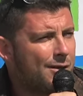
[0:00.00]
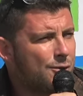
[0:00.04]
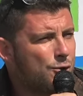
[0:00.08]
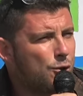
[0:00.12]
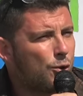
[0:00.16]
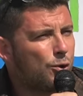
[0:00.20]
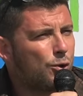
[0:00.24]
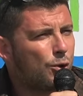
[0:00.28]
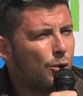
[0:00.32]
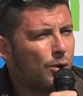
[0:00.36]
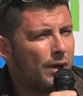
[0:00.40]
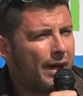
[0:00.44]

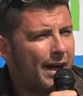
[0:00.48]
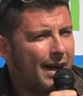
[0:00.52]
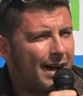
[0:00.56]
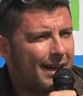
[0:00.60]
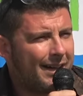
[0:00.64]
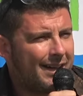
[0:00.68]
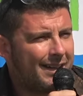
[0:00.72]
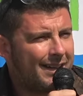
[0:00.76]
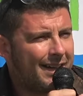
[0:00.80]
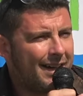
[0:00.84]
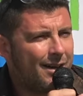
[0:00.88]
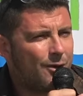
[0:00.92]
sotto il
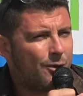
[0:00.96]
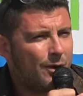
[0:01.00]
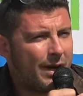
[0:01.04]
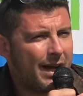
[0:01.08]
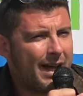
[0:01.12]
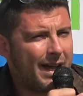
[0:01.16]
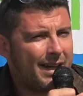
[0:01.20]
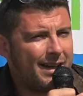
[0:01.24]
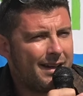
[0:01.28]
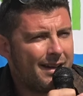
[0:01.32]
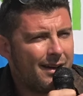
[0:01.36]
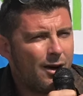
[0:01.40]
Canada,
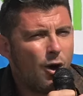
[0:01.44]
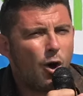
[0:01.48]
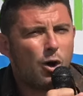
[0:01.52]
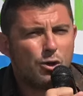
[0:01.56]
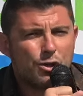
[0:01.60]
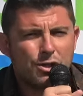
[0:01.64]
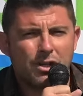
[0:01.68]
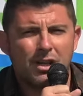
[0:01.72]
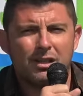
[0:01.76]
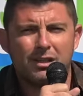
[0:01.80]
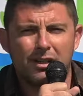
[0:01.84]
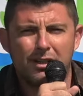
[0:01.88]
ok?
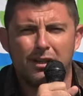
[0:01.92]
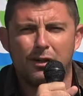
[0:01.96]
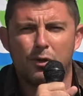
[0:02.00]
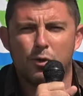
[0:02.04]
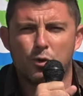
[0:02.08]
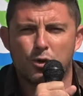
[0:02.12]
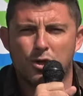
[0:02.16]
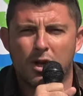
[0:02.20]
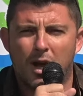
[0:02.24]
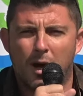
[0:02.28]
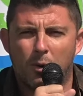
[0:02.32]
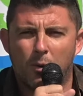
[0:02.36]
Ossa di
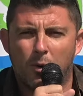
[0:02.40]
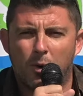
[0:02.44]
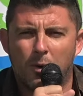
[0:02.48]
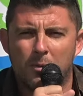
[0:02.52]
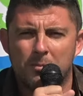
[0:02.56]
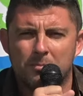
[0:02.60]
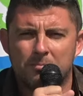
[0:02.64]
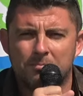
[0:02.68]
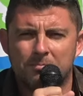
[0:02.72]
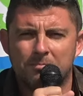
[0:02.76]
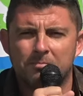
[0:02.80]
dinosauro.